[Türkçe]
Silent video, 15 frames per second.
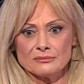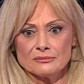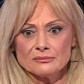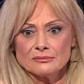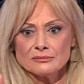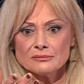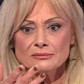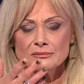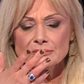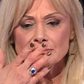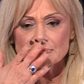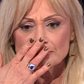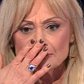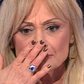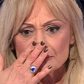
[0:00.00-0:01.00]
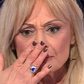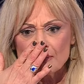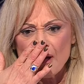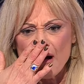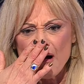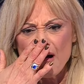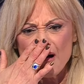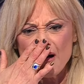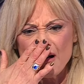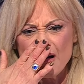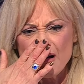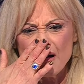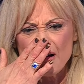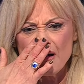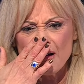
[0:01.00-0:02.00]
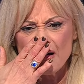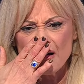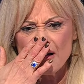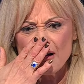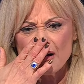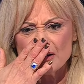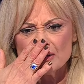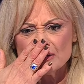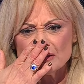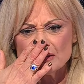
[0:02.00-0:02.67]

verilerine göre 18 yaş ve üstü